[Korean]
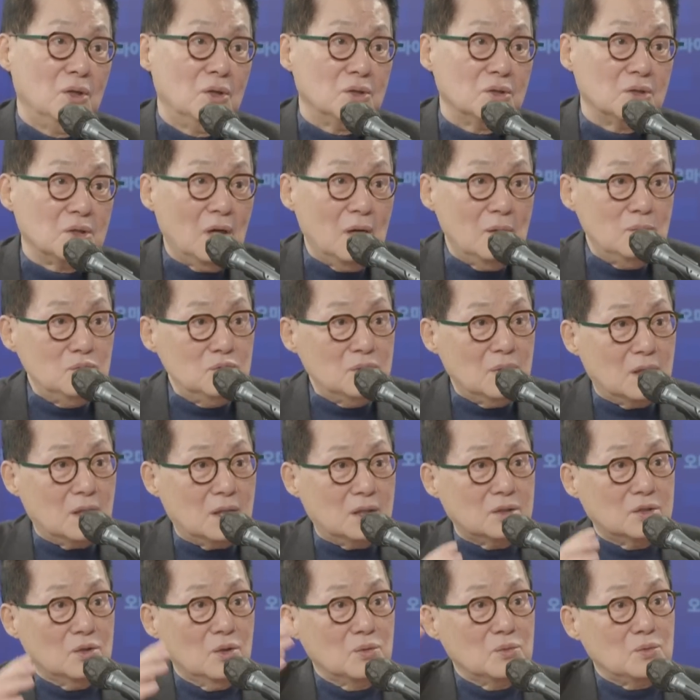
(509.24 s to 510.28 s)
남은
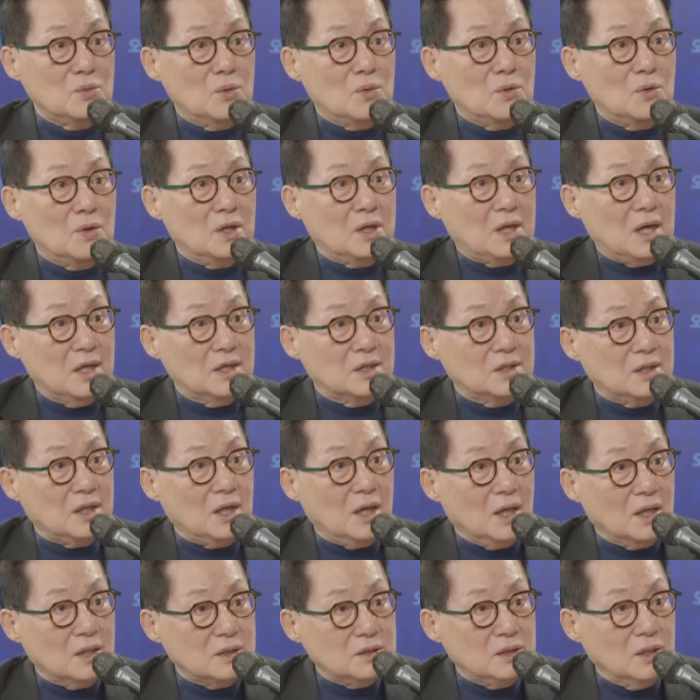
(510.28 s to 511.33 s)
나라 영공을 가는 게
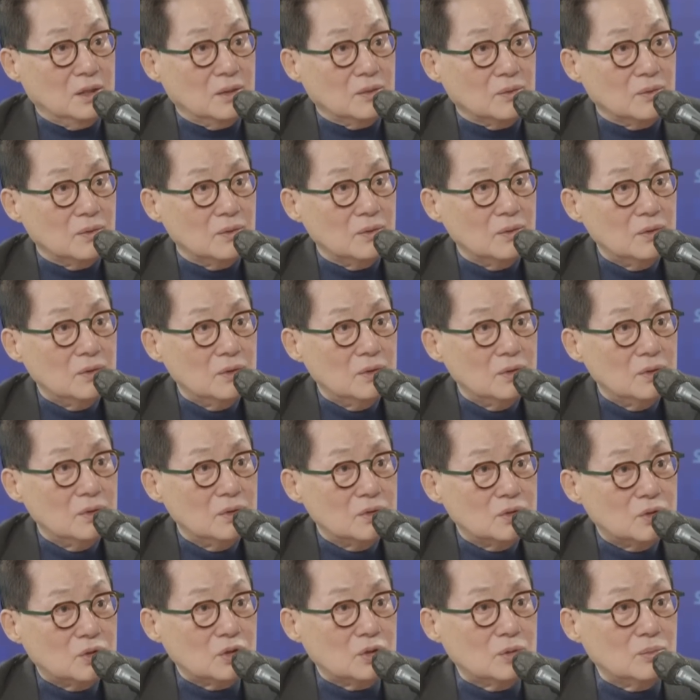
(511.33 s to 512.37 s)
아니에요. 네.
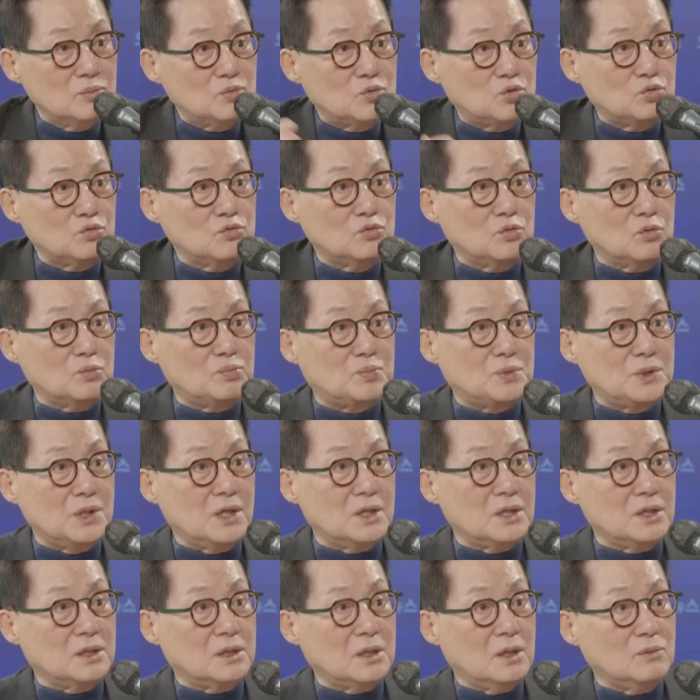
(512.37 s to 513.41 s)
지금 중국
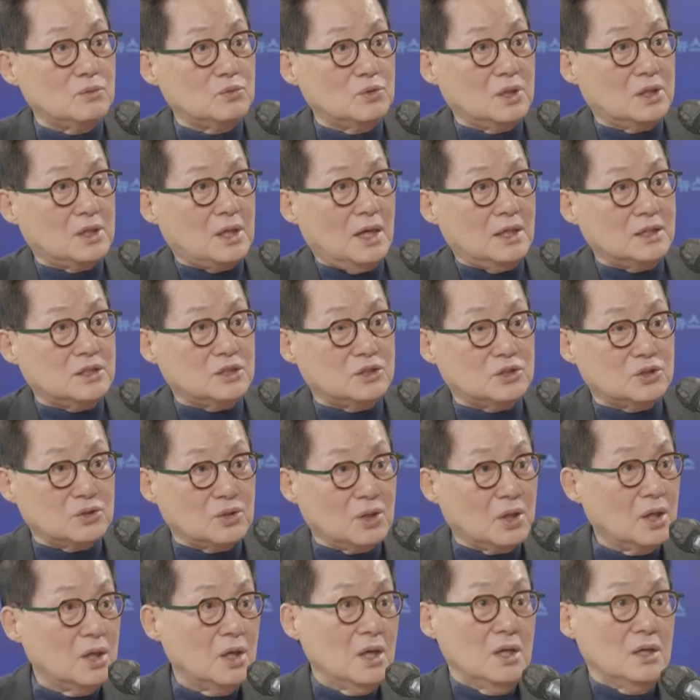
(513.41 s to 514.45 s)
비행기가 우리
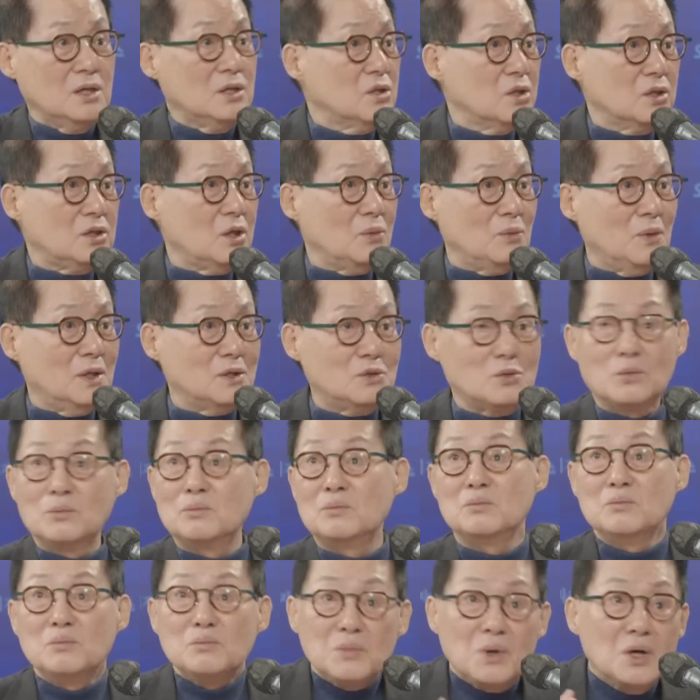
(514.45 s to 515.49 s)
카디즈에 이렇게 와도
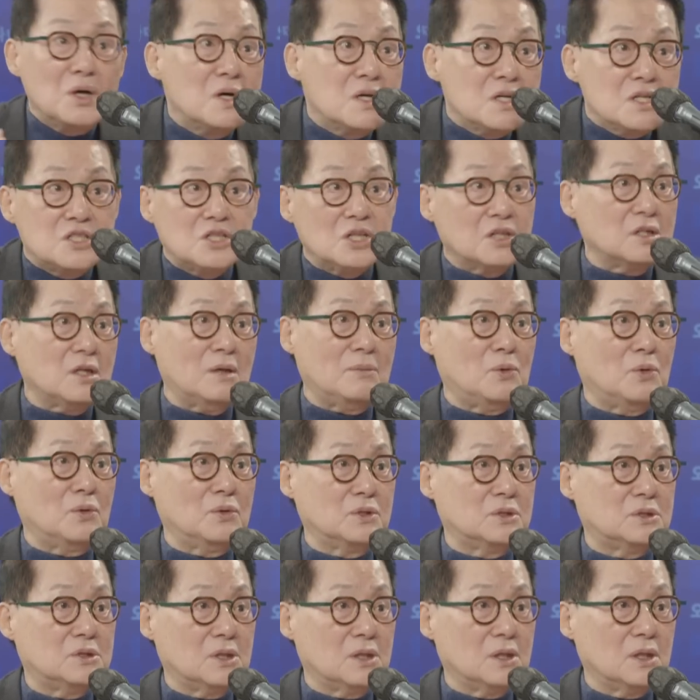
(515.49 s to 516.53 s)
멍 쳐다보고
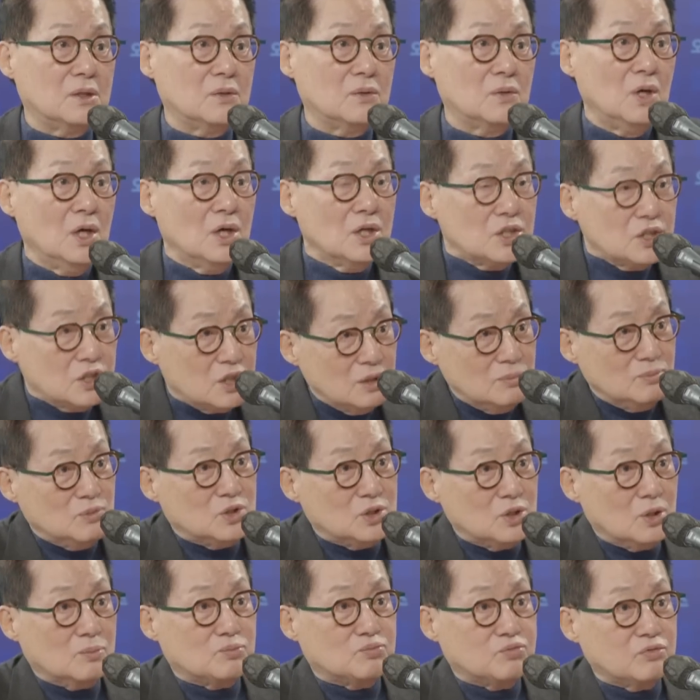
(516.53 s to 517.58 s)
있잖아요. 그런데.
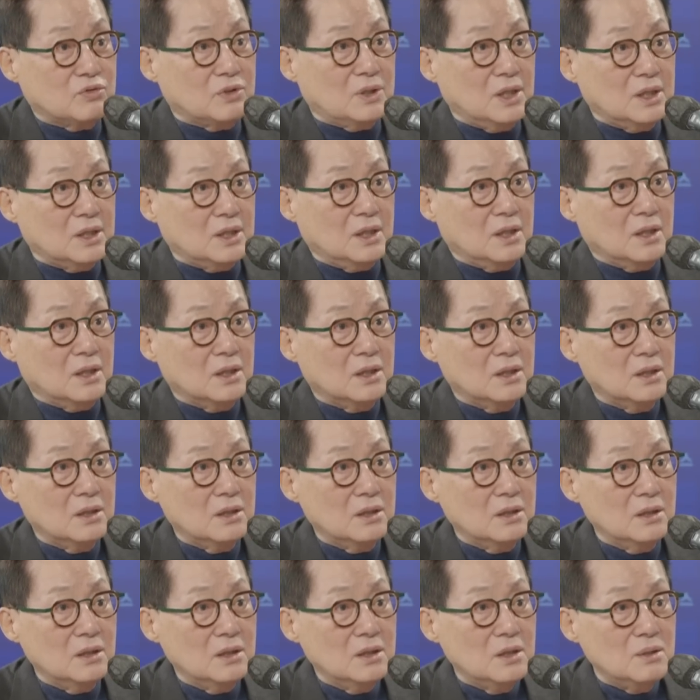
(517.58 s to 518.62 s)
심지어 북한의 네.
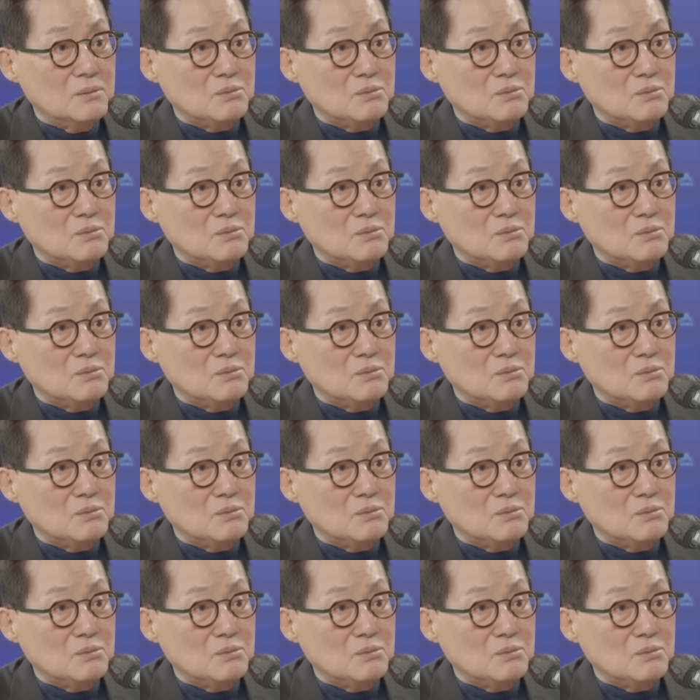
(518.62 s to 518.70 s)
네.